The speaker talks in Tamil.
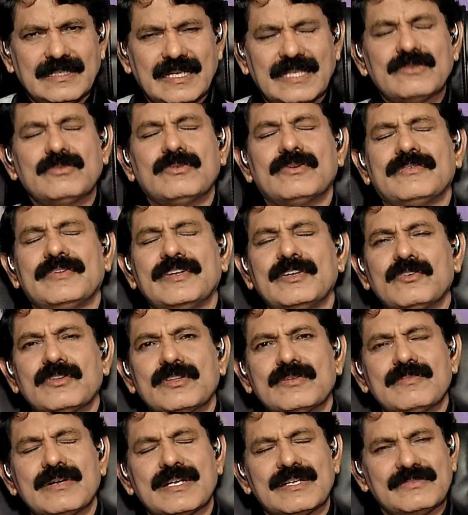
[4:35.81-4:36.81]
அது ஒரு
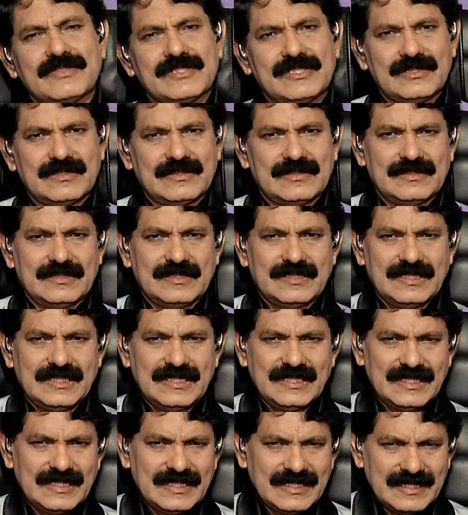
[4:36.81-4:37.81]
வினோதமான விஷயம்
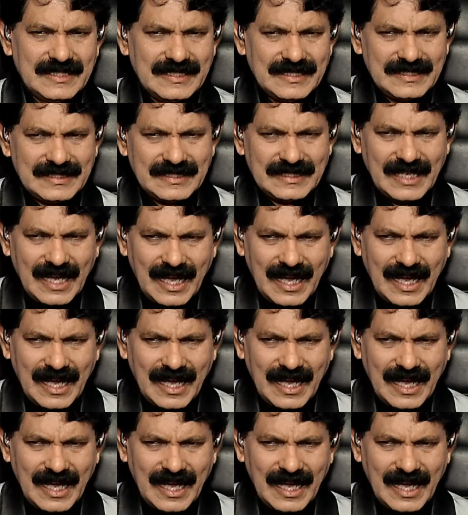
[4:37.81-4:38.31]
இது